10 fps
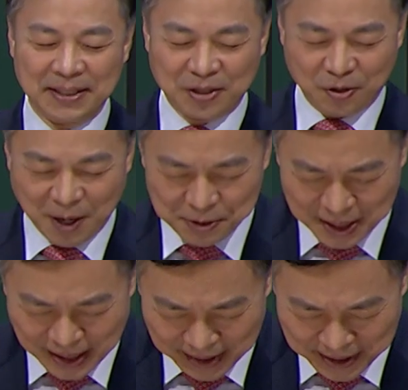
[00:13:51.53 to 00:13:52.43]

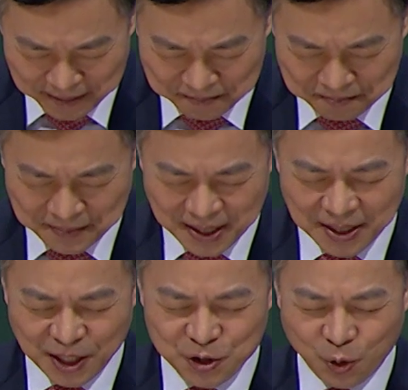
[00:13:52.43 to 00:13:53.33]
고마우신 하나님,
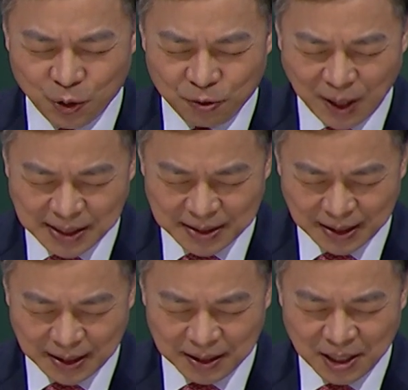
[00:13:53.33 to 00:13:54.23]
이 좋은
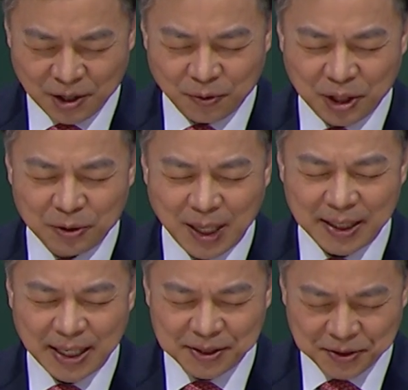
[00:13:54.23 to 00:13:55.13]
관찰 우리도
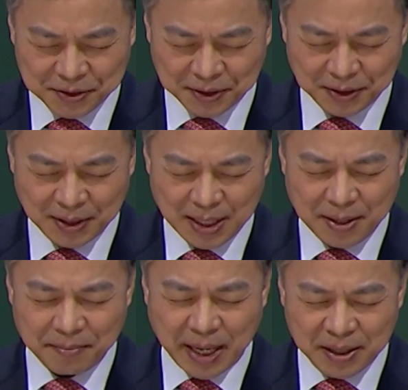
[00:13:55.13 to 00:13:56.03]
하게 하셔서
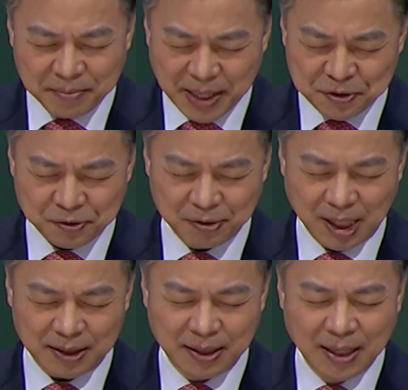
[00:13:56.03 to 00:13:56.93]
매일
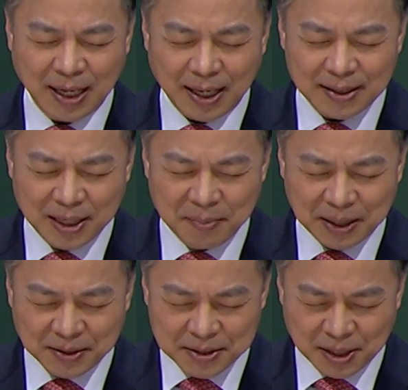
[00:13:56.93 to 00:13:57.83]
매순간 하나님의
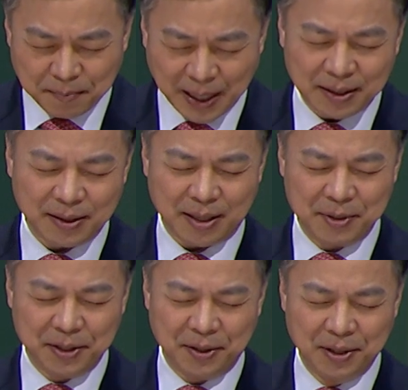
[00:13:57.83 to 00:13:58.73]
뜻을
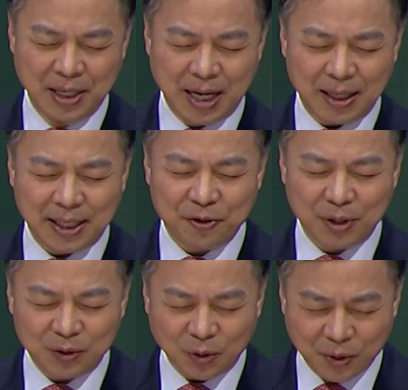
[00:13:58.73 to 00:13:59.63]
발견하며 하나님과
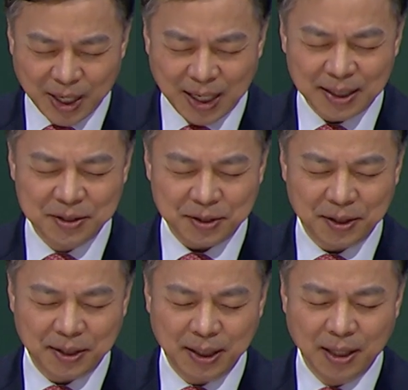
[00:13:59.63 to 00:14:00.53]
동행하는
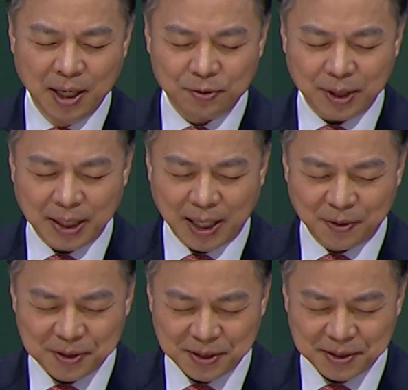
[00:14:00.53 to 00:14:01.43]
저희들이 되게
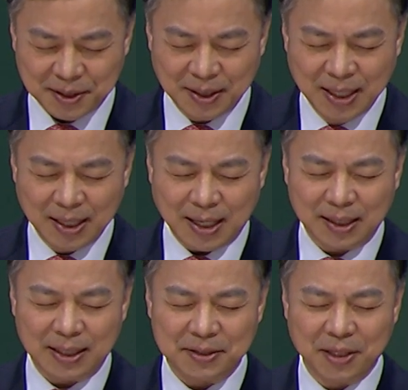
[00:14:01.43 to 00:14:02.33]
하옵소서. 각
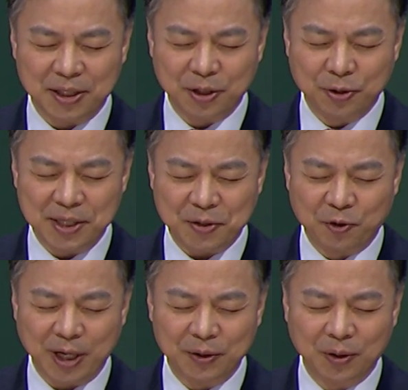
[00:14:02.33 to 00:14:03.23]
가정의 기도의
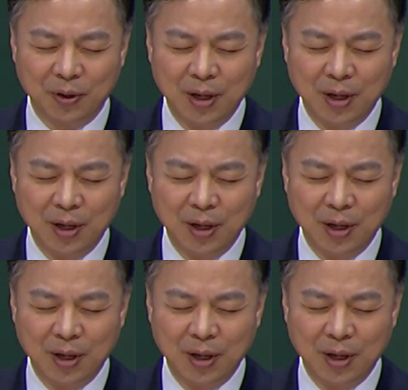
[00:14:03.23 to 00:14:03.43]
제목에도